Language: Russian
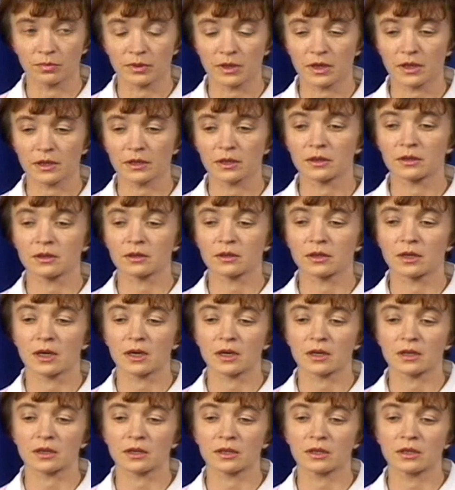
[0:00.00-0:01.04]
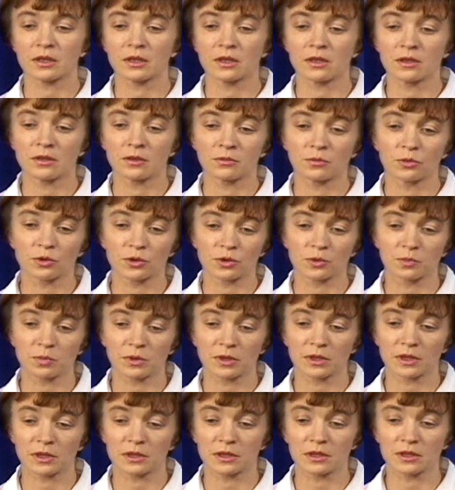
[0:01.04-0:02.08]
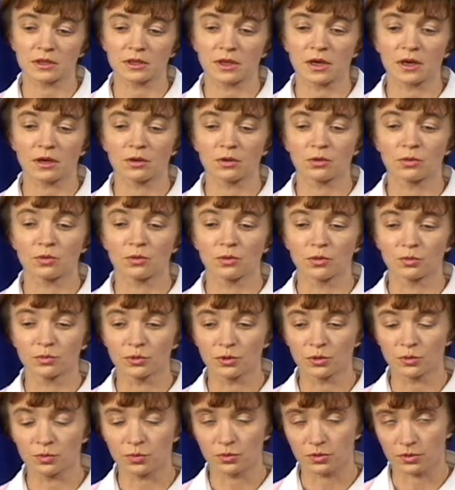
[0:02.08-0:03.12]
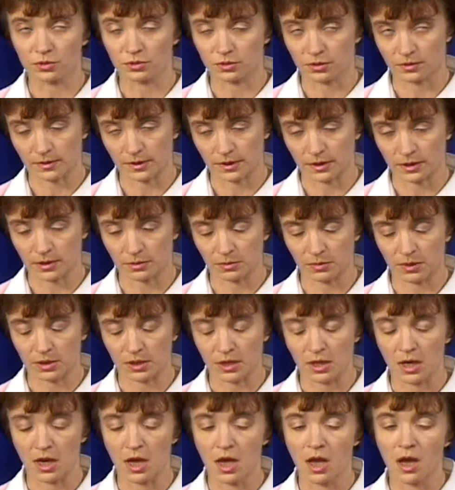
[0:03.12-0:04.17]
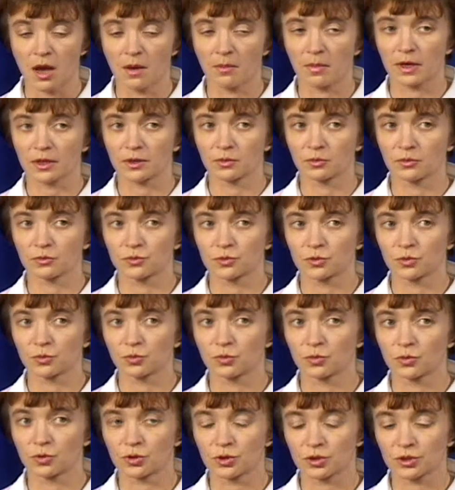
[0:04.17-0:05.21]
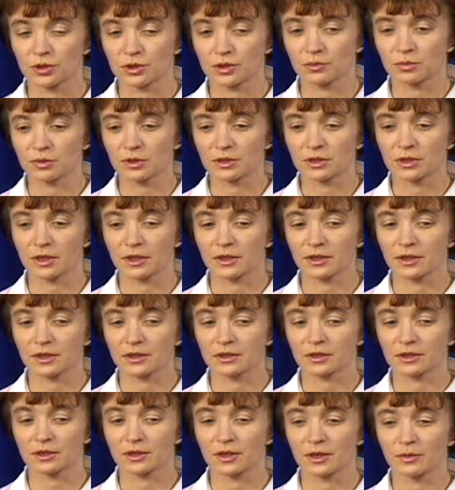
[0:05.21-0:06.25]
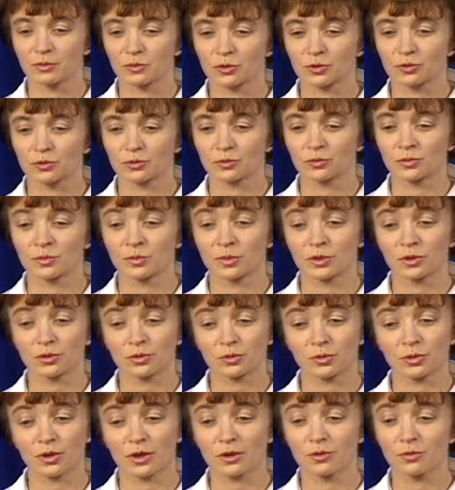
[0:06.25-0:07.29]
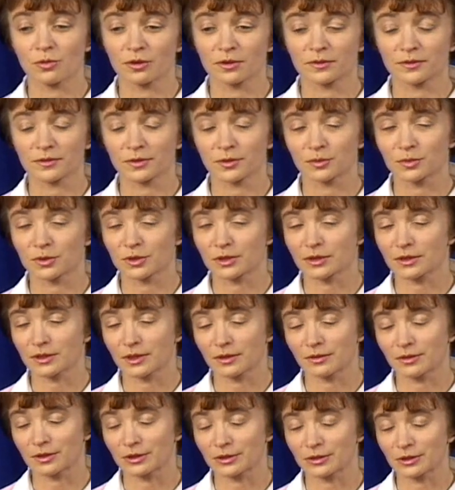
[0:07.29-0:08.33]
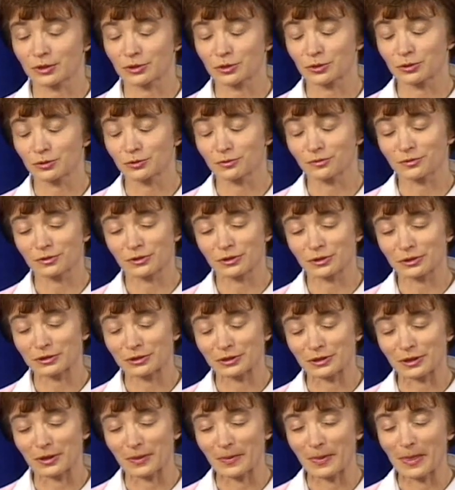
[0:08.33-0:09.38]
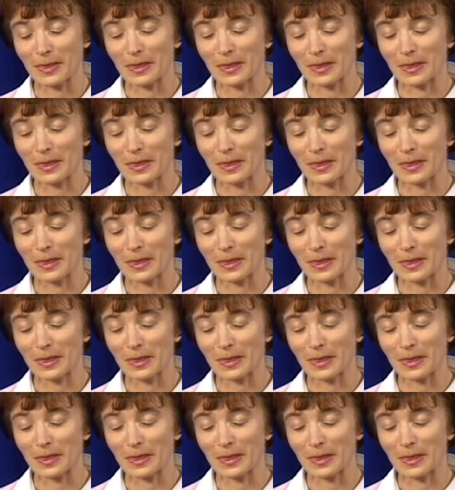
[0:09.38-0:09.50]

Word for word: плане, так и может приносить огромную пользу своей семье. Поэтому все больше семей склоняется к тому, что иметь трудоголика в своем составе достаточно выгодно.